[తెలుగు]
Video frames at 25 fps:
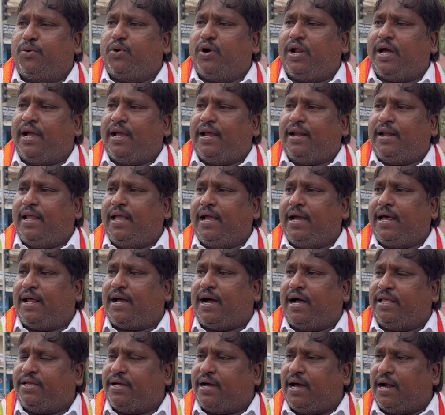కూడా ఇల్లీగల్
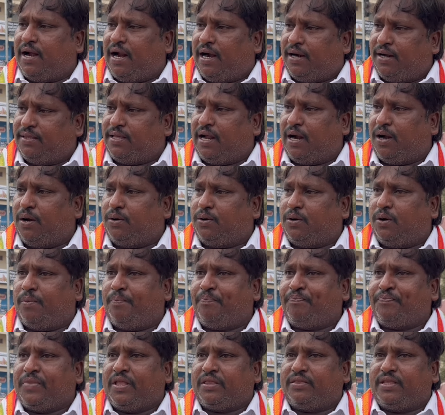అధికారుల అండదండలో
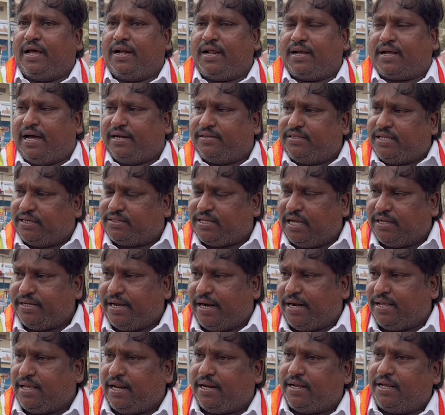దాన్ని కన్స్ట్రక్షన్
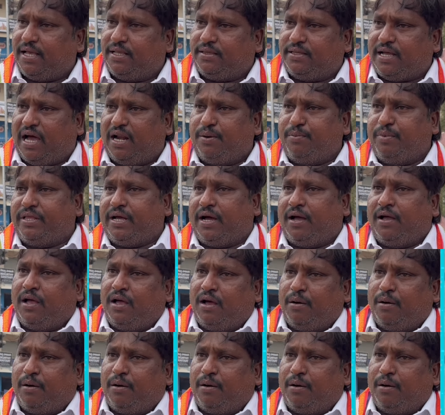చేయడం జరిగింది దాని మీద